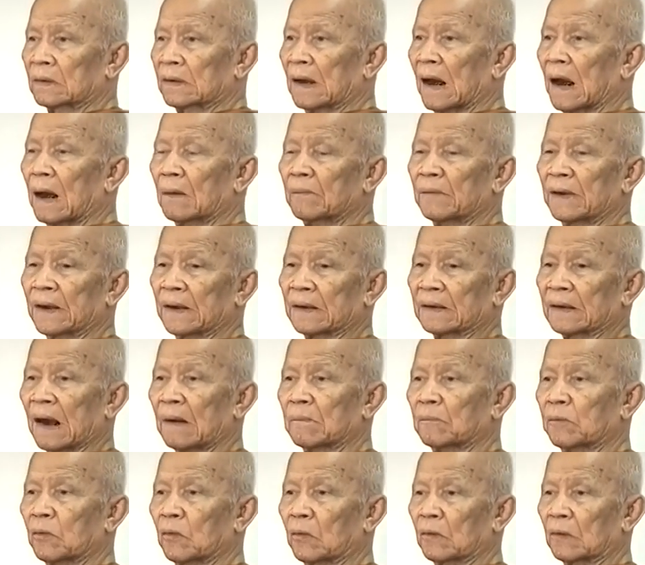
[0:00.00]
ตามเหตุตา
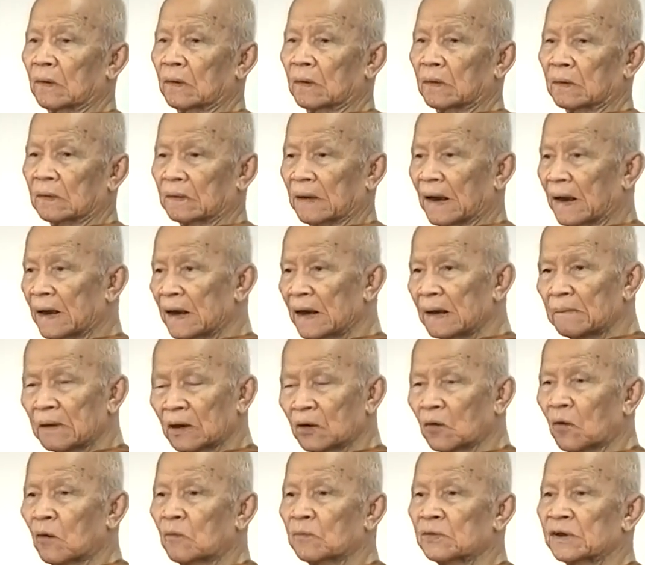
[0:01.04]
มผล แต่นี่มั
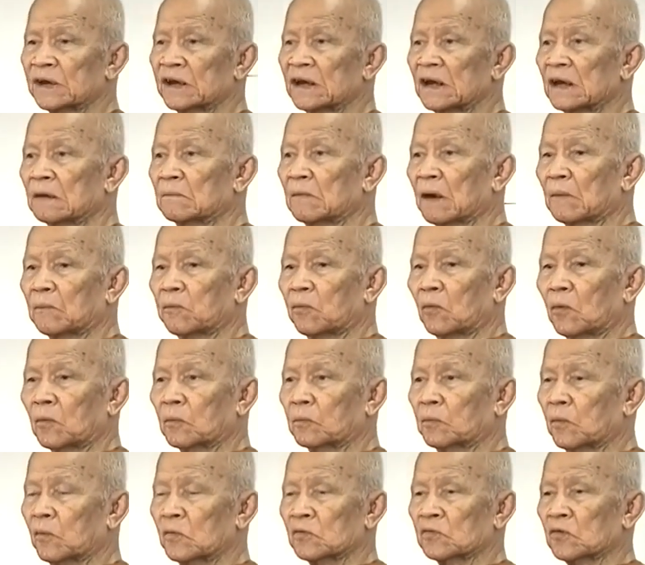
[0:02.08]
นอมขี้มาพูด
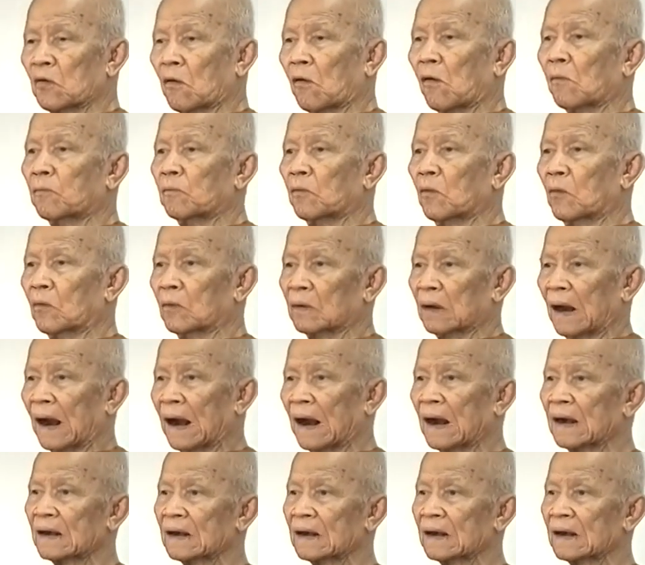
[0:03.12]
พูดสกปรกหา